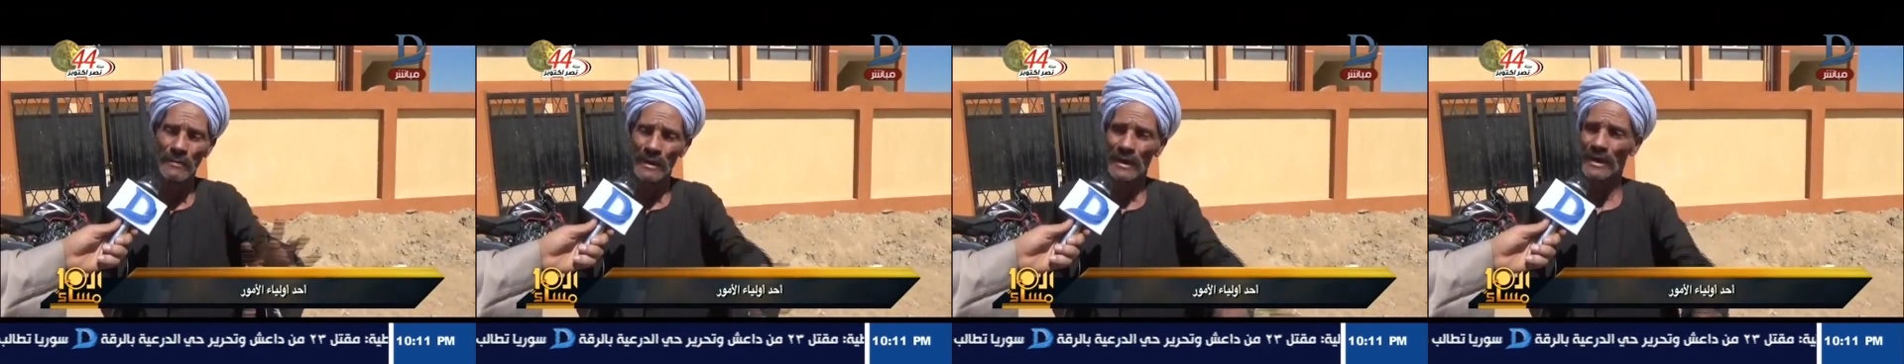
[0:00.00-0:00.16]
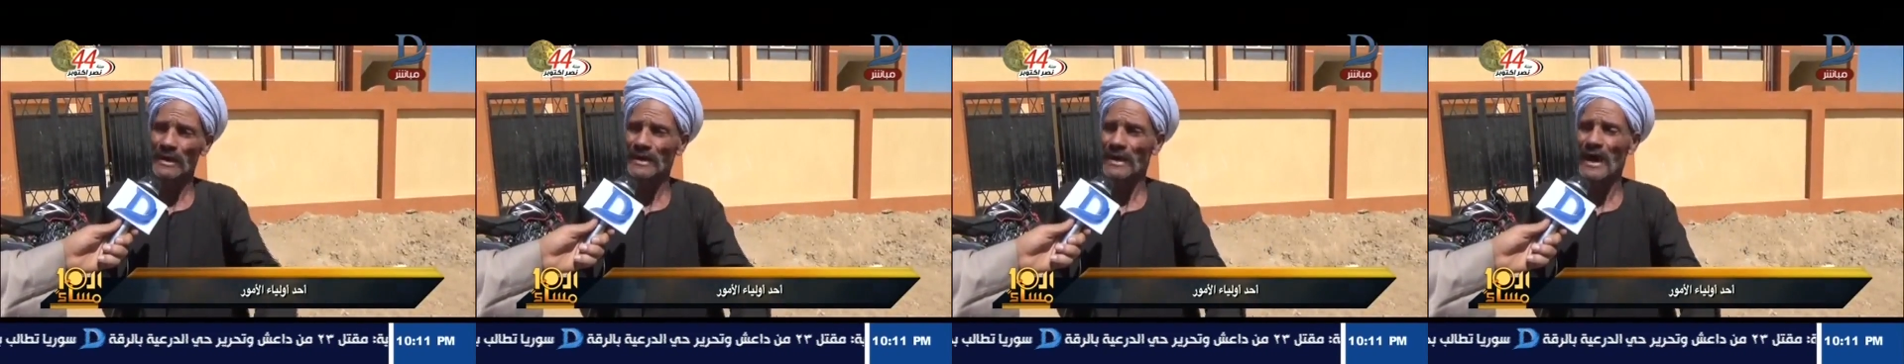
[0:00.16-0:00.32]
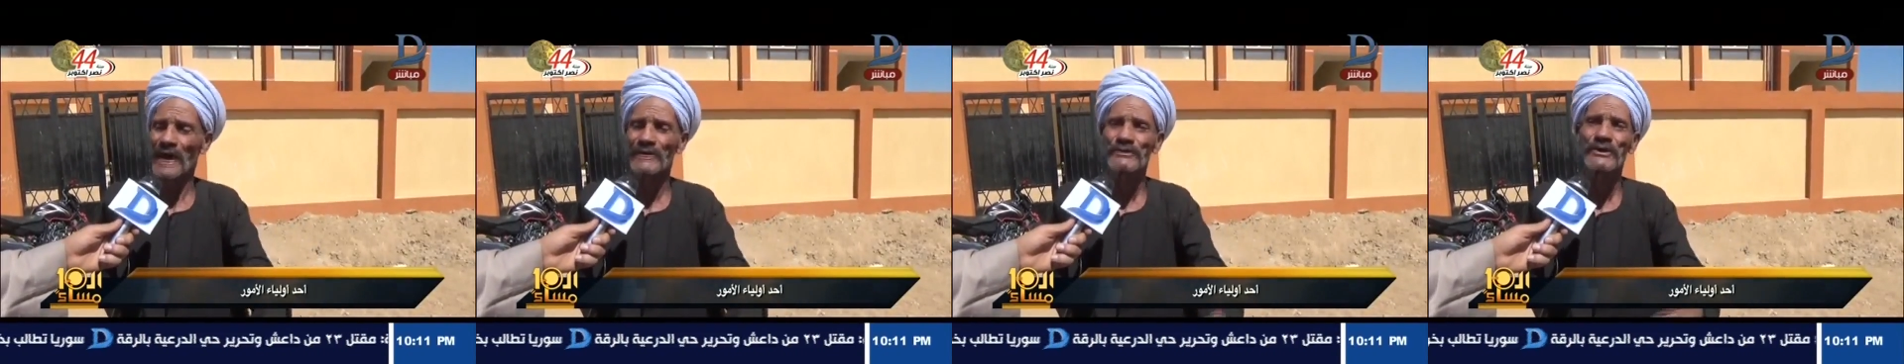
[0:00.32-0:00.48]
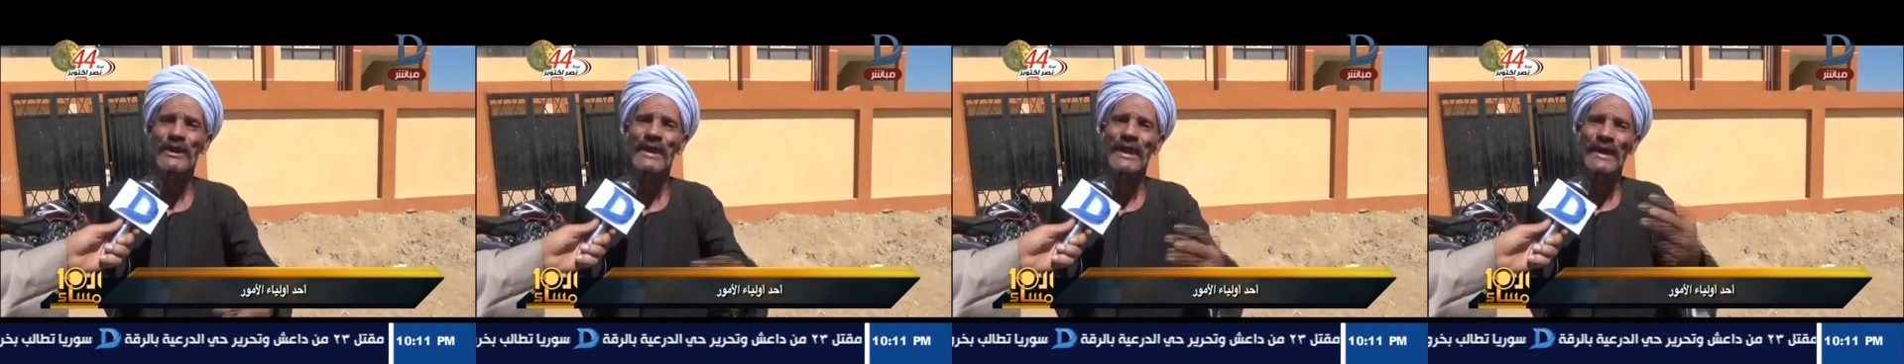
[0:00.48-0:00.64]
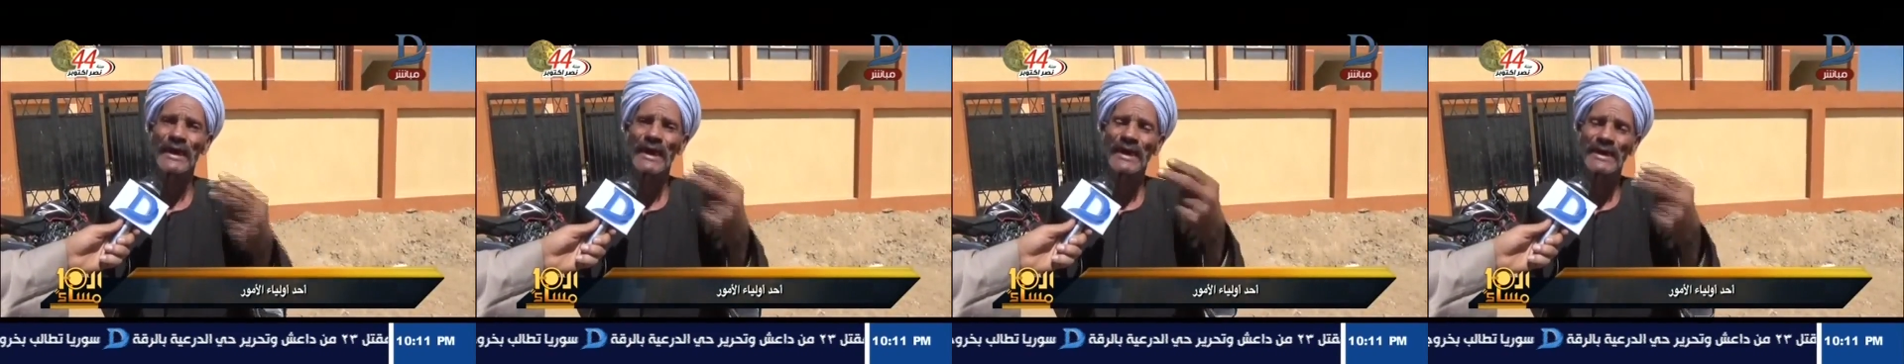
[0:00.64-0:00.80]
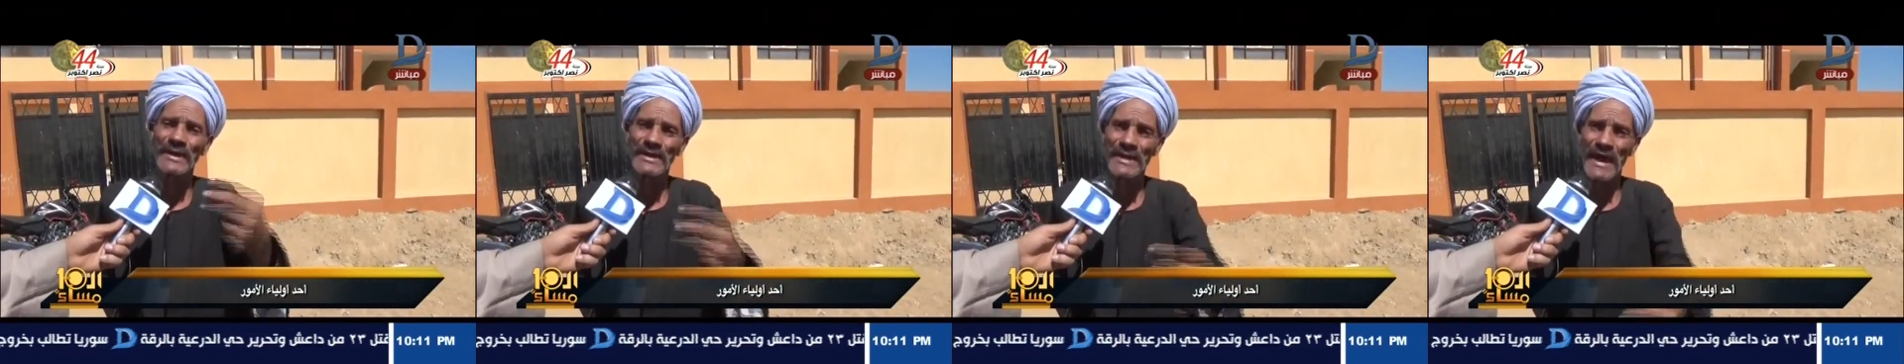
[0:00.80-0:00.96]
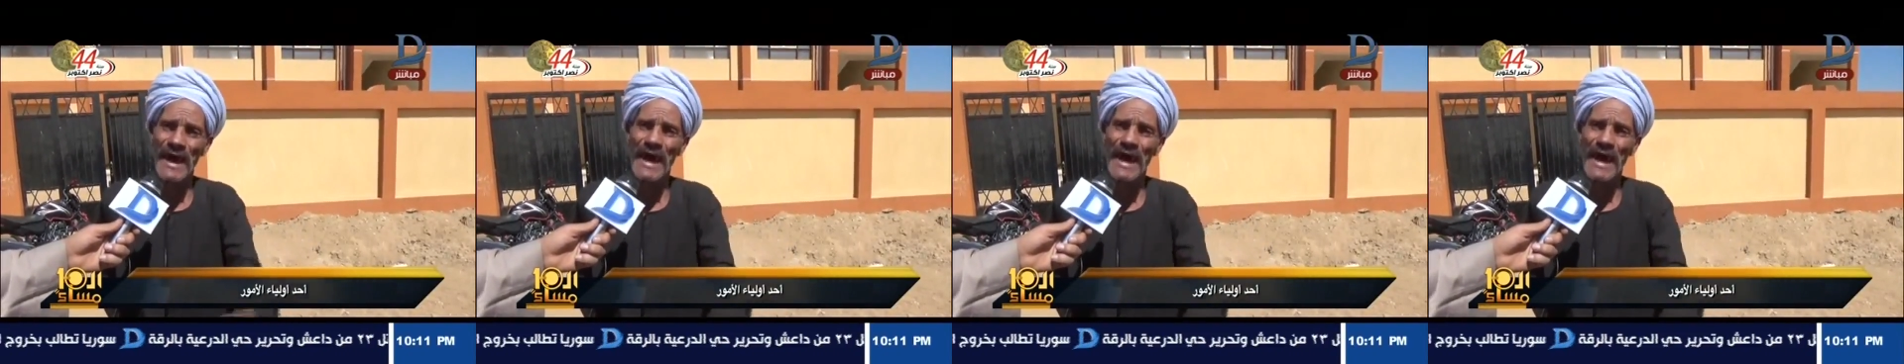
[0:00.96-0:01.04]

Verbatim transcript: ما نلقاش الا غير